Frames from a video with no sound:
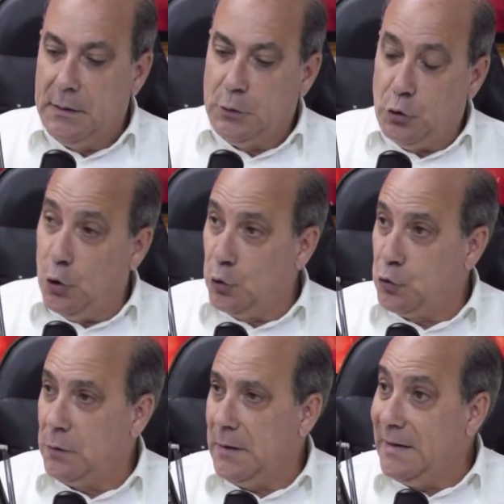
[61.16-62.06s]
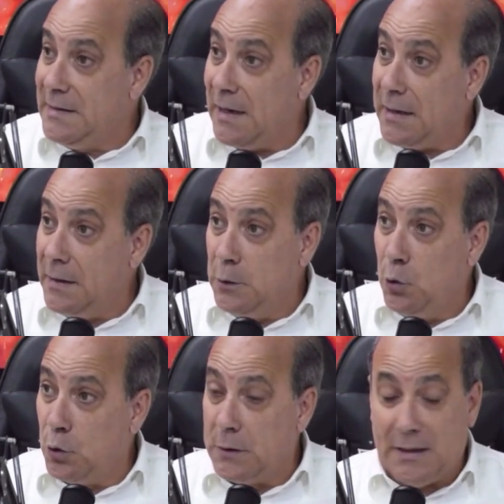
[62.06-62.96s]
Dos, el yaque del
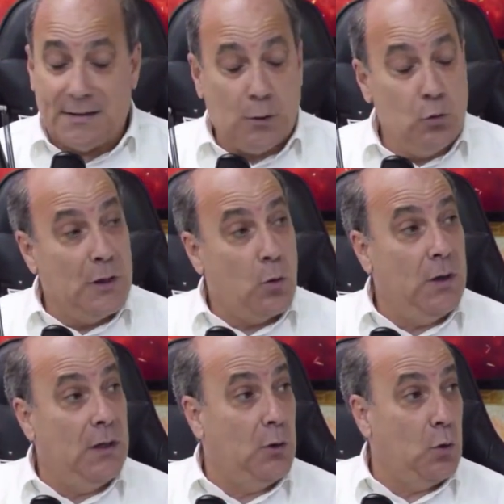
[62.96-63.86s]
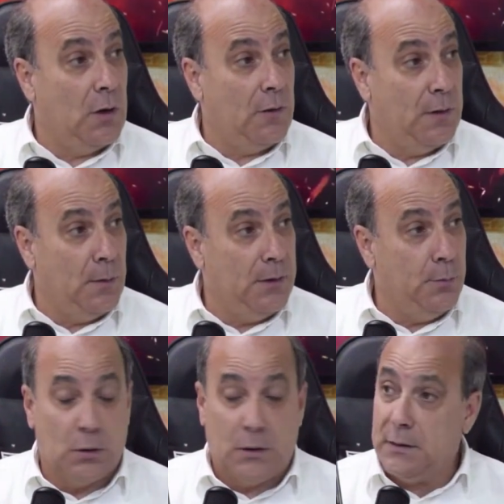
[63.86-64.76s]
norte, la segunda cuenca hidrográfica más
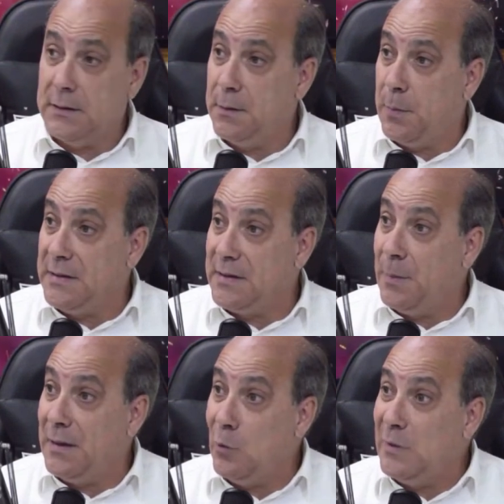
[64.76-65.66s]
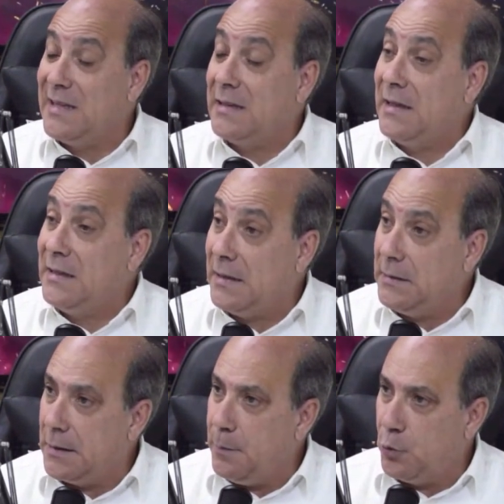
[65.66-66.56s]
importante de este país, ha perdido el
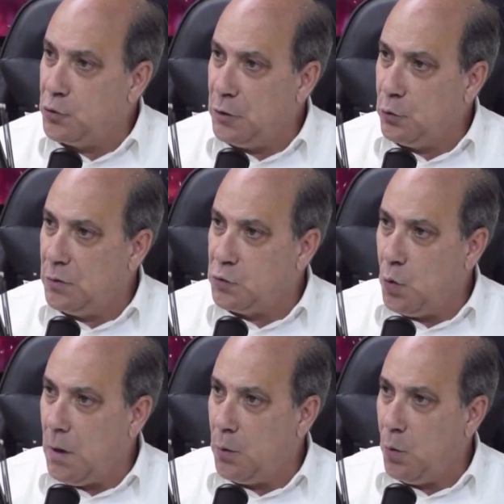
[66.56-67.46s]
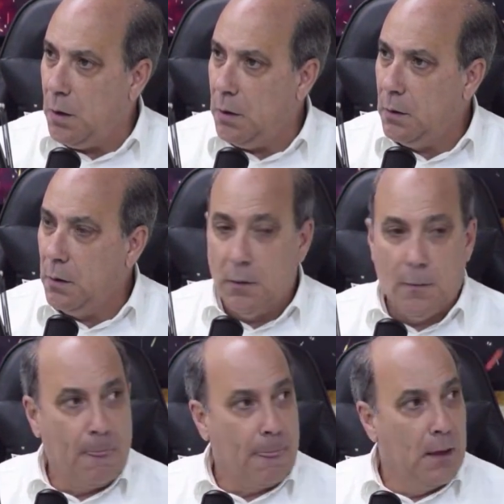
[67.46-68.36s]
73% de su agua. El río más
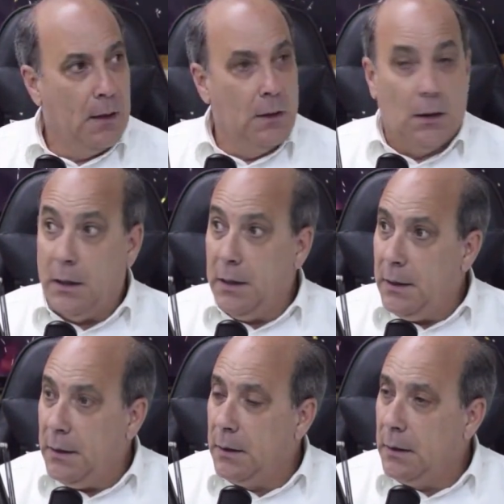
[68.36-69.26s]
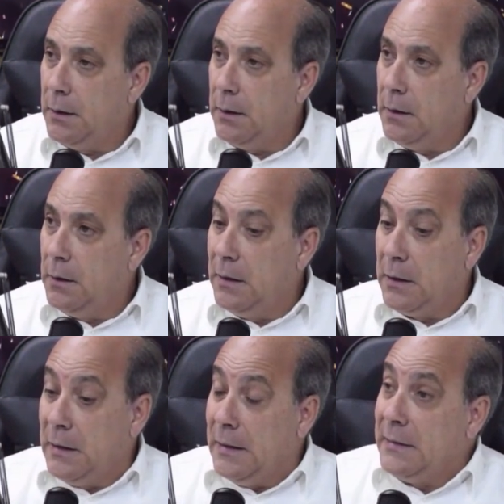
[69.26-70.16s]
largo del país. ¿Eh?
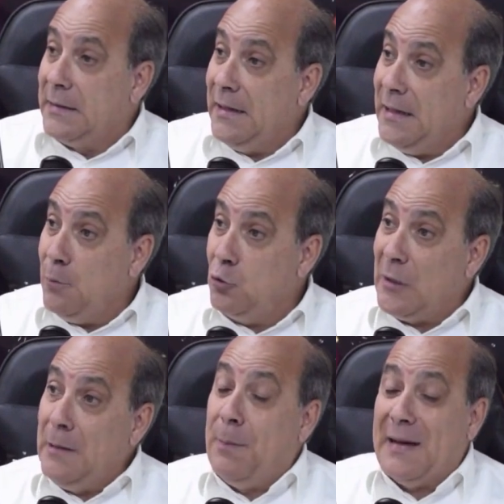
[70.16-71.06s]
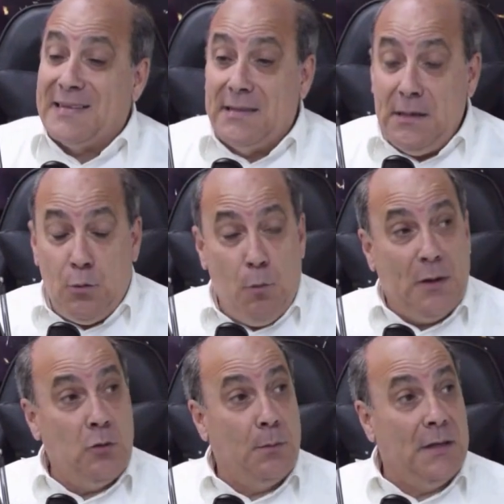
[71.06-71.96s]
Tenemos el pasivo
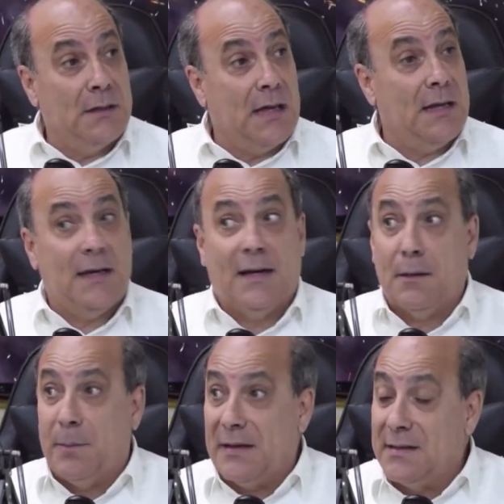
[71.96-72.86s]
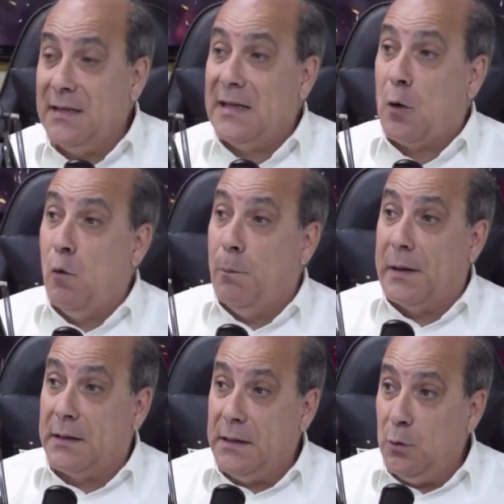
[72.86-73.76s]
medioambiental que representa
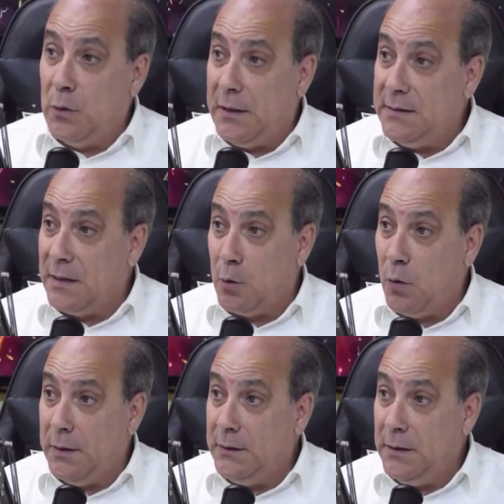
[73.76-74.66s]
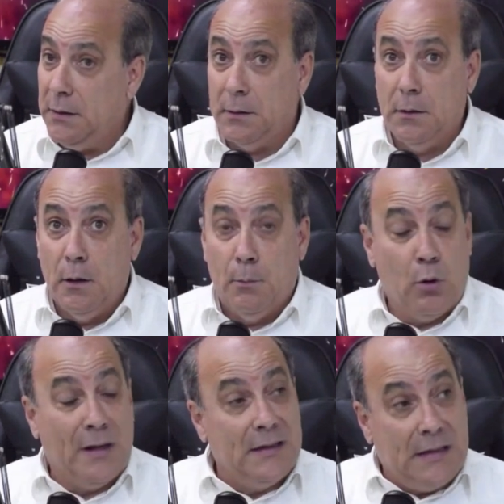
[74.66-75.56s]
compartir una isla con Haití,
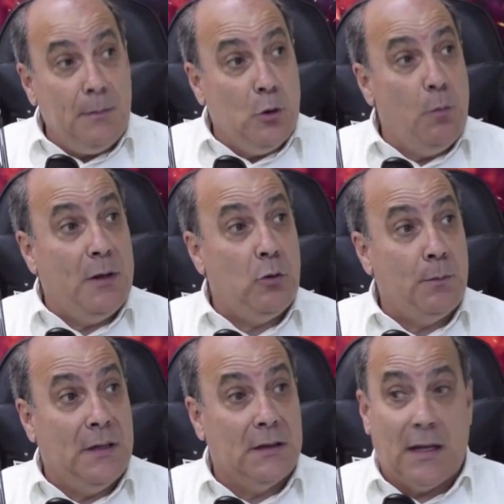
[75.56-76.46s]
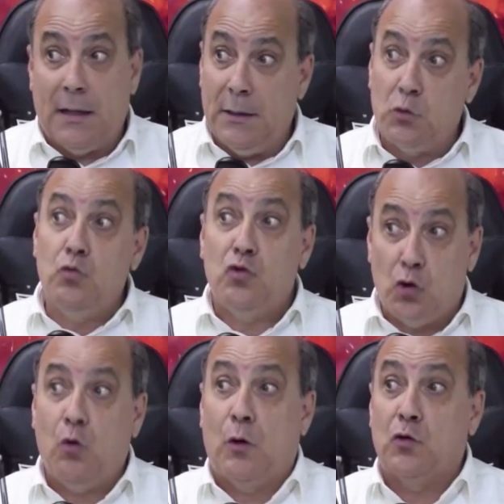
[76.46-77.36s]
porque en términos medioambientales es un
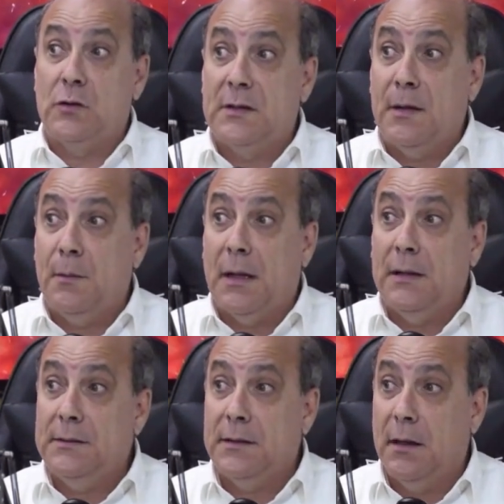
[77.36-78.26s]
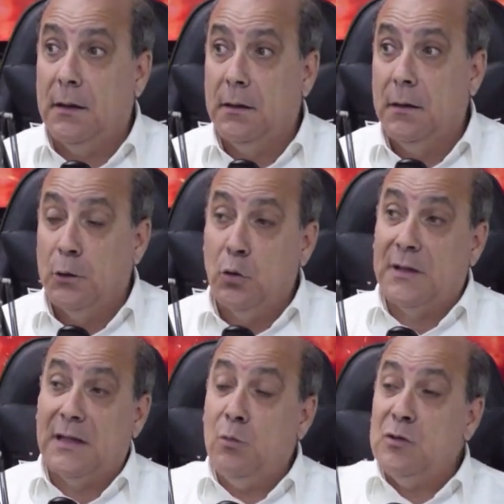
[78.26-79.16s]
solo ecosistema la isla. Entonces
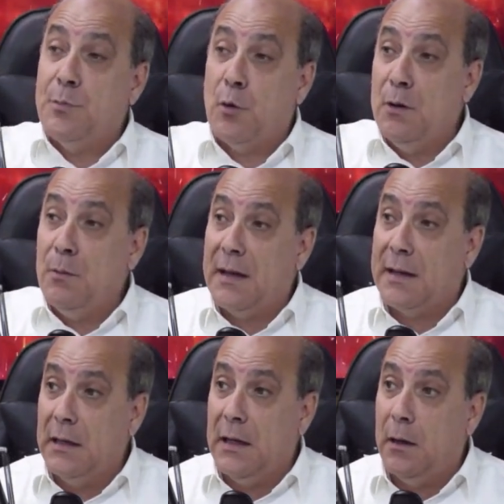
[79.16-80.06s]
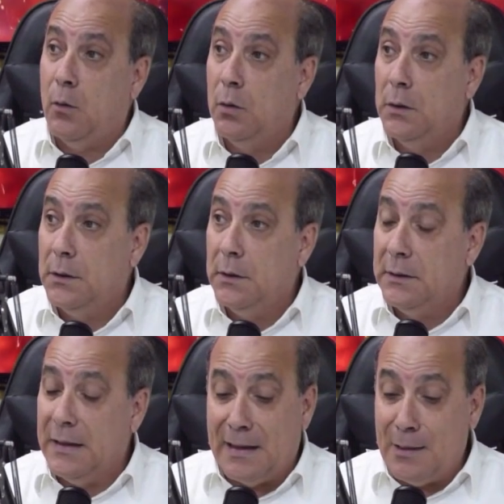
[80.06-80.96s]
tenemos ese problema de aquel lado,
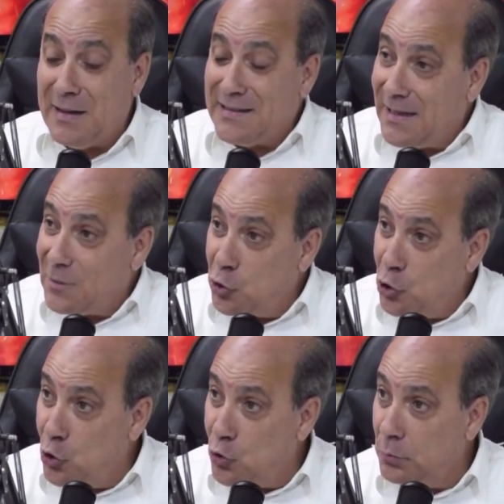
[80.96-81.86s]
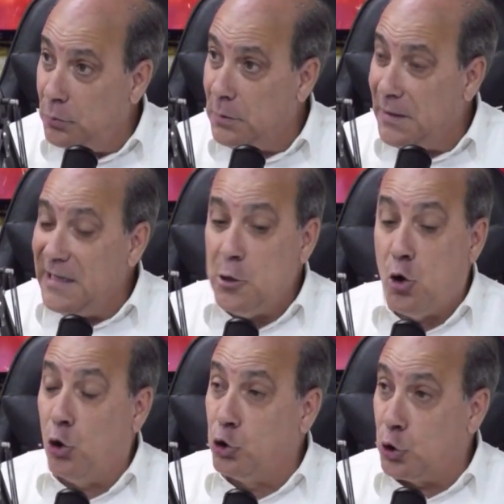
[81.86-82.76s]
de la devastación
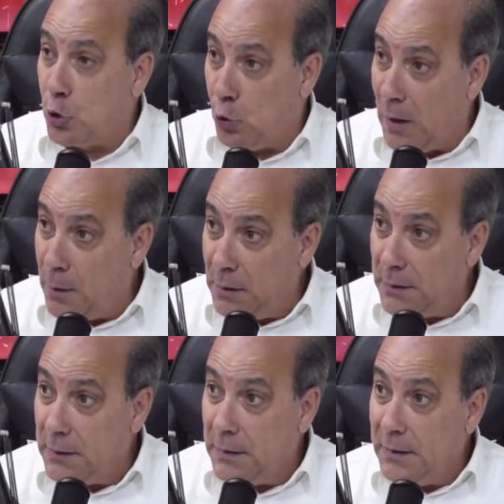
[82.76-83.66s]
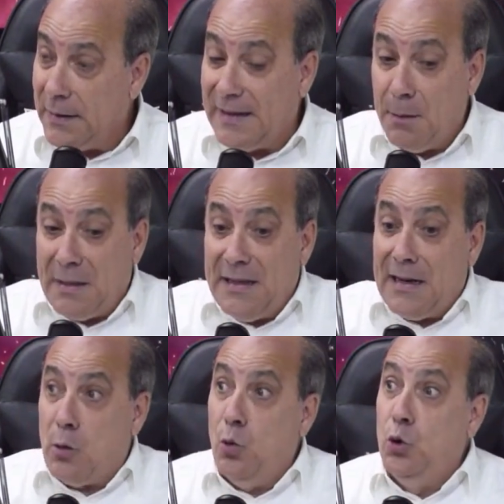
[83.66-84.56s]
incontrolable de
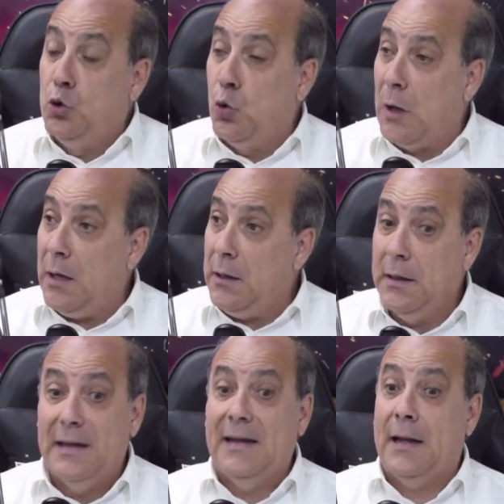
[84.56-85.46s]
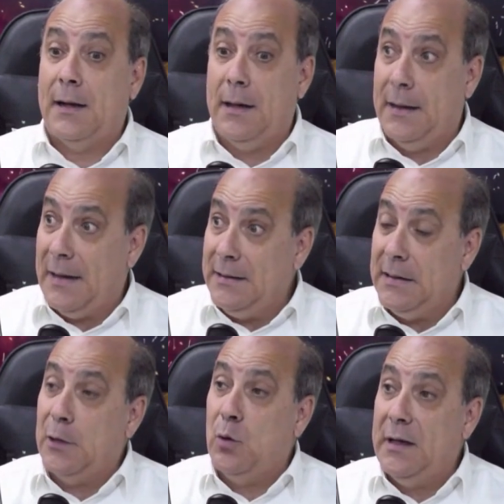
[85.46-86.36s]
manera cultural el,
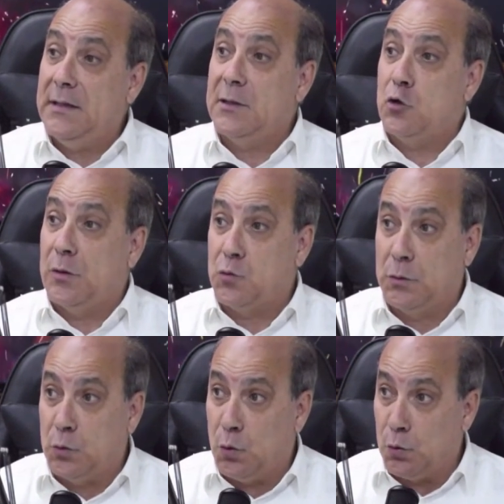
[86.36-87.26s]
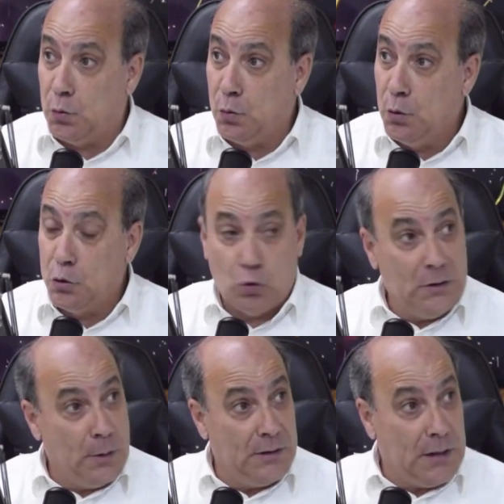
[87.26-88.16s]
haitiano ejerce sobre su entorno. Eso es
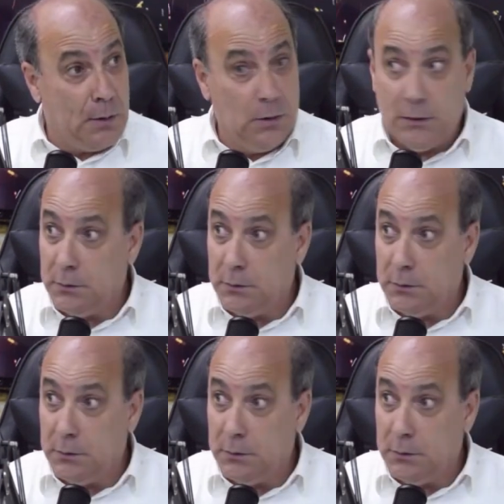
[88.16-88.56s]
inevitable.